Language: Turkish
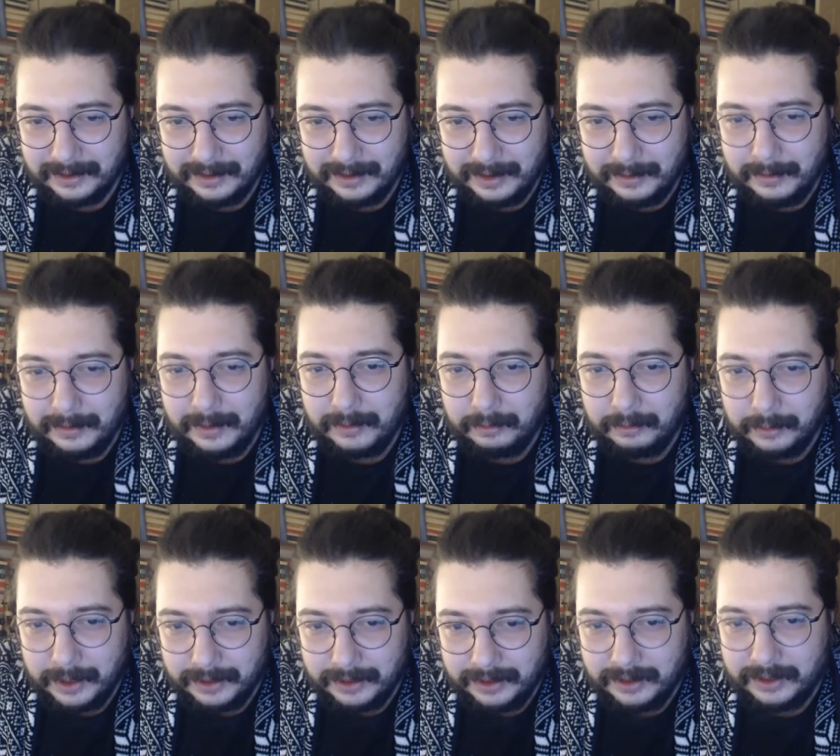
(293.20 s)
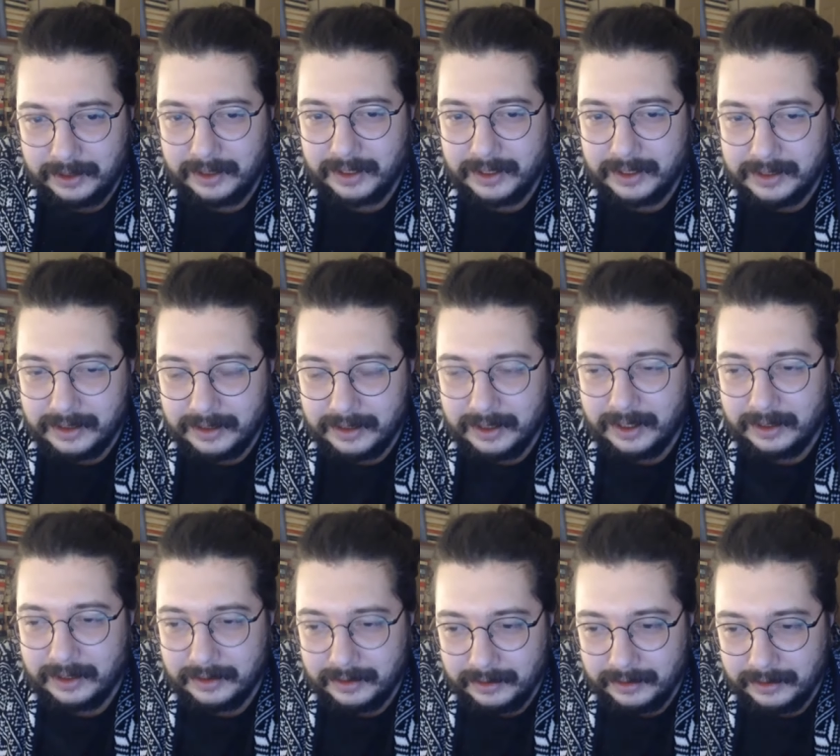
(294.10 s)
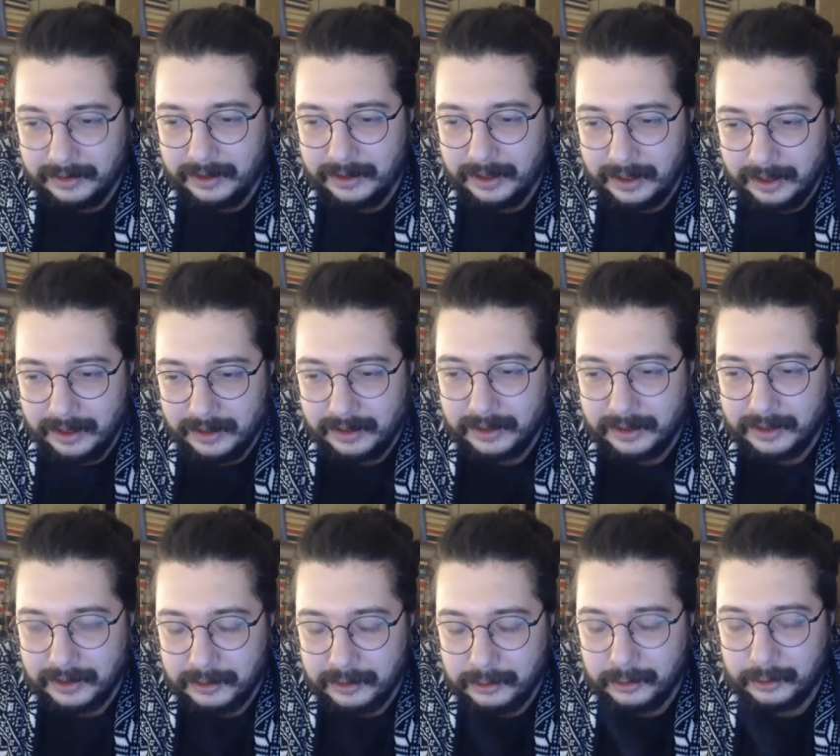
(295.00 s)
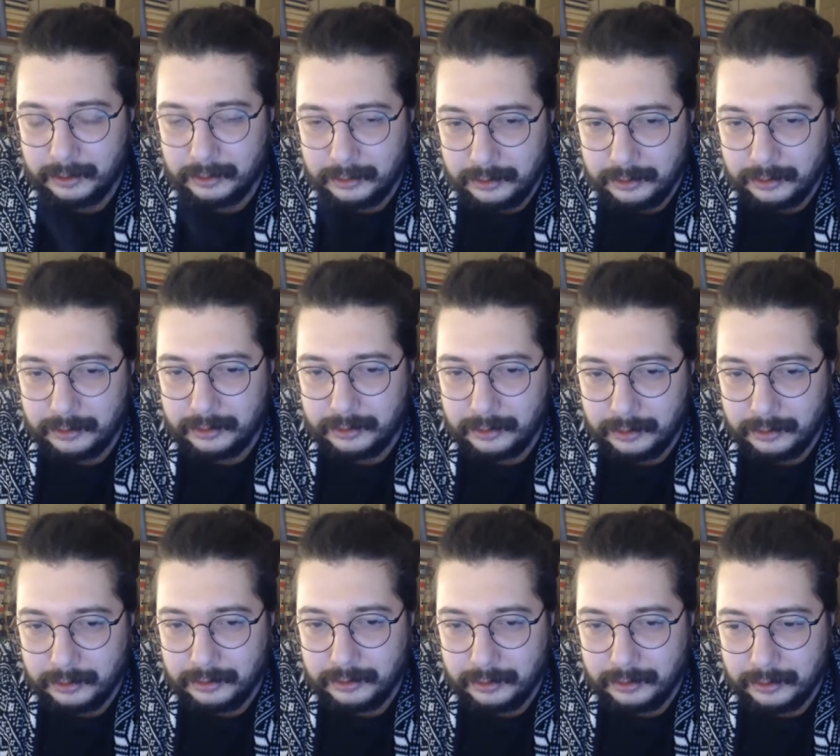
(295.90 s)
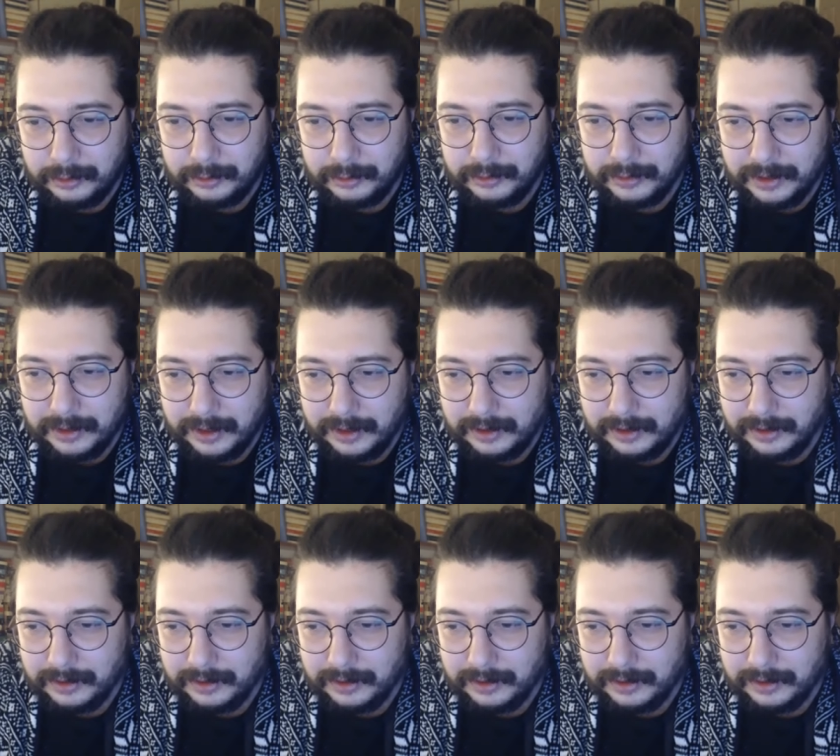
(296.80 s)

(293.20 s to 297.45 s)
Ama Batı Hristiyanlığının ilahileri çok çok çok çok güzel.